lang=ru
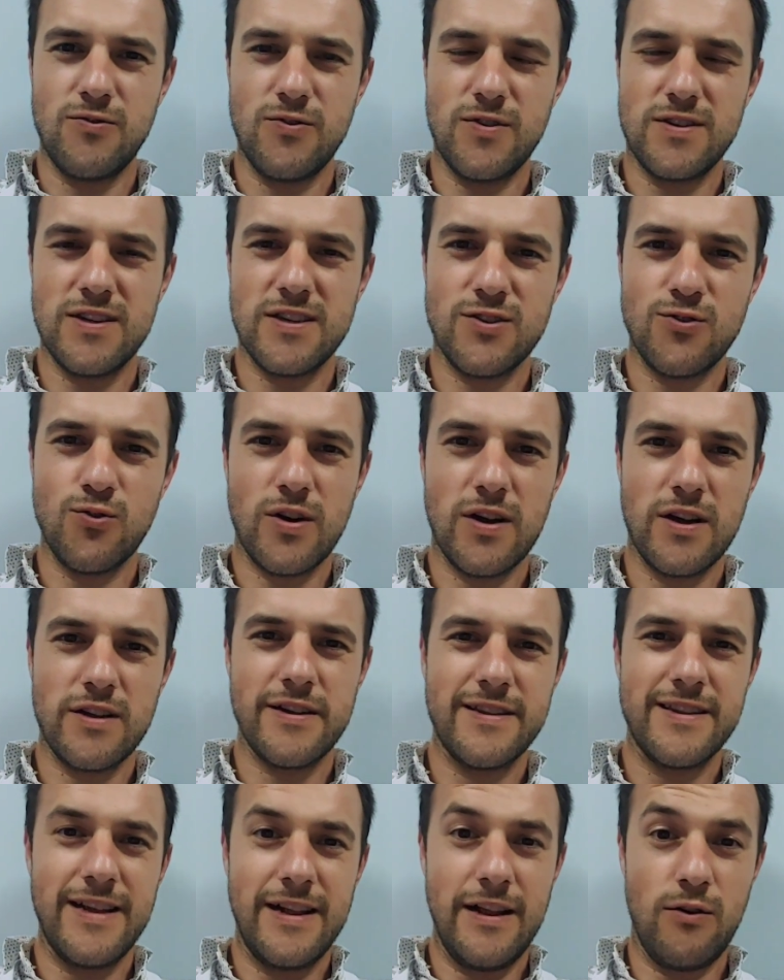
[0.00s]
То есть настолько
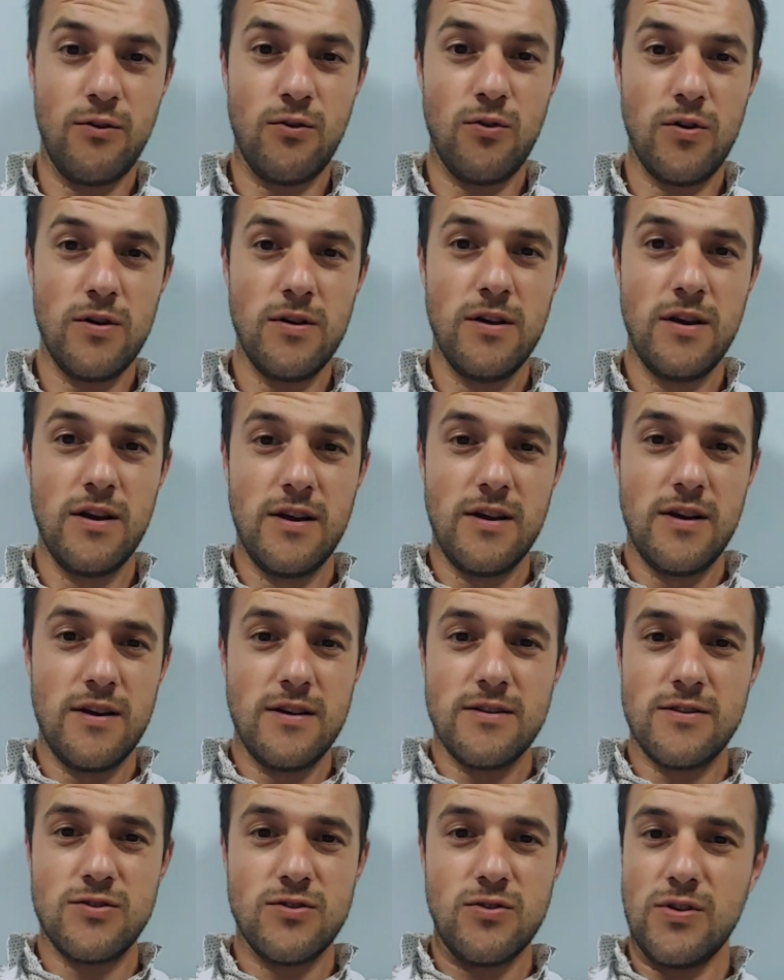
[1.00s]
это далеко,
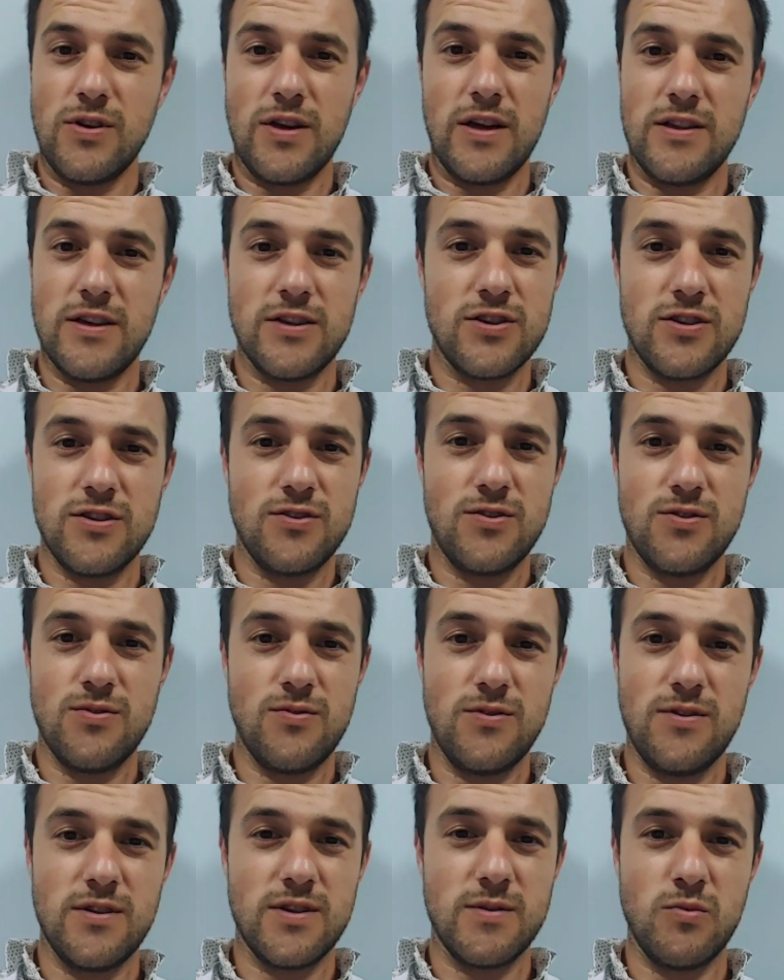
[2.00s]
что я даже
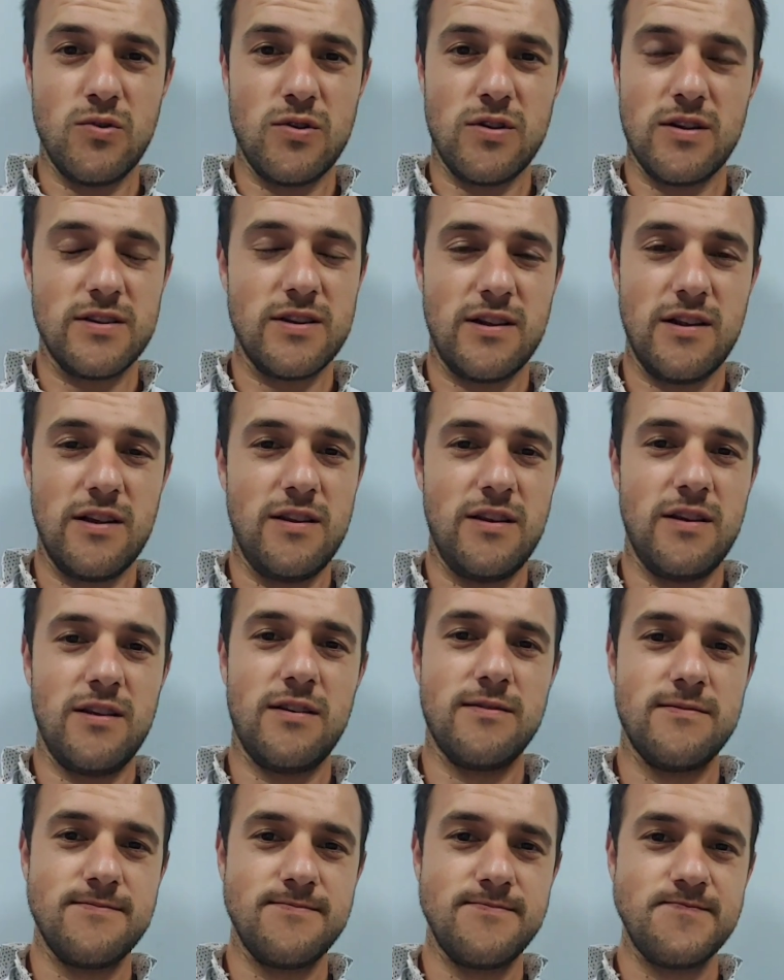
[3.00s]
ничего не смог
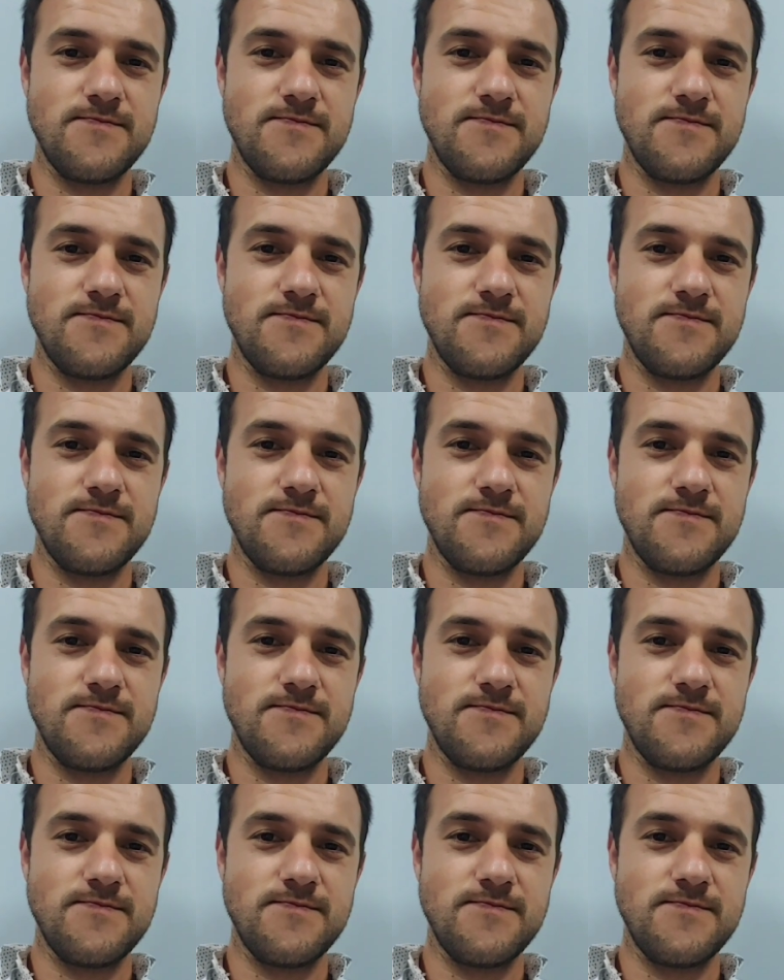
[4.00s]
разглядеть.